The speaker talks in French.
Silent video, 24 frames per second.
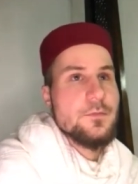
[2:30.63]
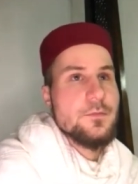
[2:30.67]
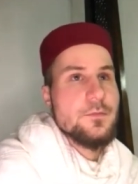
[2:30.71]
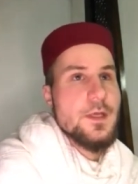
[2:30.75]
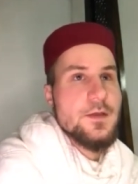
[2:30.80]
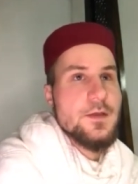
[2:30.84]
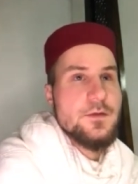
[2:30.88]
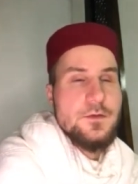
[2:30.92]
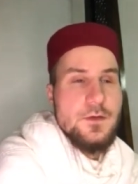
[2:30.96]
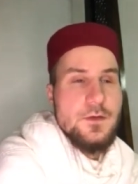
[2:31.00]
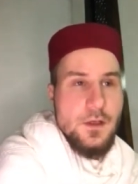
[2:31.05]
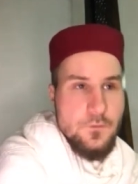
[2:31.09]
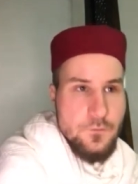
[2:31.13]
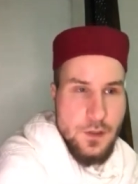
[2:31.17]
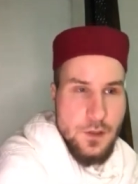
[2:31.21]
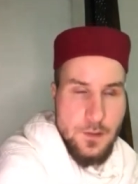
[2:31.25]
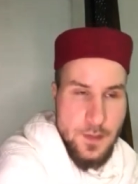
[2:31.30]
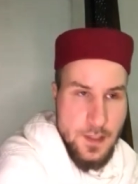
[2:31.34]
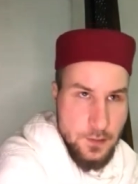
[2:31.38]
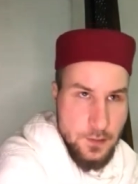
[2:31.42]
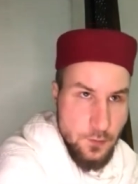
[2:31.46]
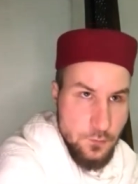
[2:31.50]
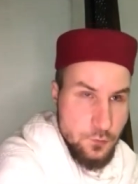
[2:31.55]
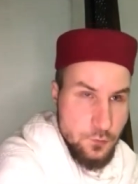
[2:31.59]
Et si elle veut, elle
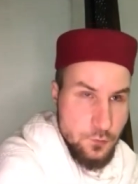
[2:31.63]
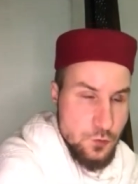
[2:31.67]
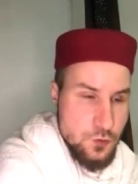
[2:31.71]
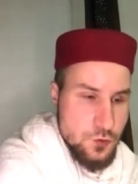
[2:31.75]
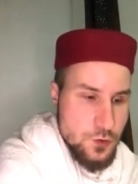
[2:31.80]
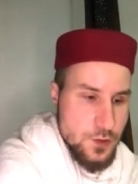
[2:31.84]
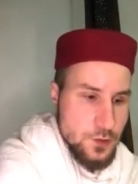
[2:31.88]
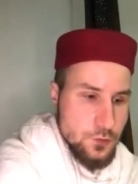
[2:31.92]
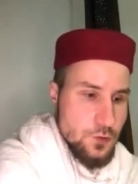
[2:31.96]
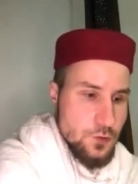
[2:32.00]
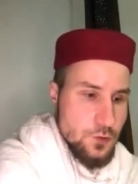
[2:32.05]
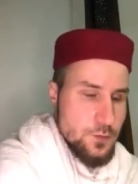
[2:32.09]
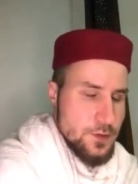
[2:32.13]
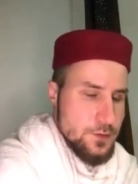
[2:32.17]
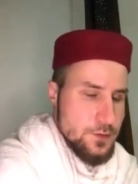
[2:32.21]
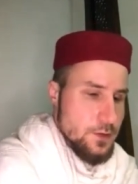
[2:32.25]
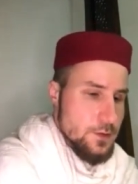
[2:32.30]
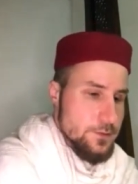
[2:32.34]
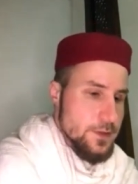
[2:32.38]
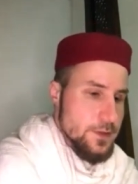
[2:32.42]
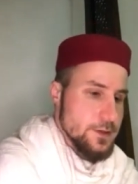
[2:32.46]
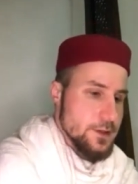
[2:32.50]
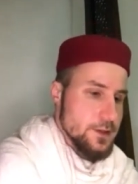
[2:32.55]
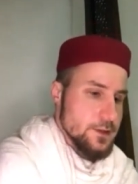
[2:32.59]
met l'intention de jeûner tout le mois de
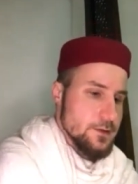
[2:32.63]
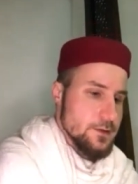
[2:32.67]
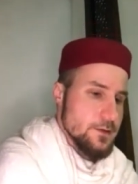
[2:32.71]
Ramadan.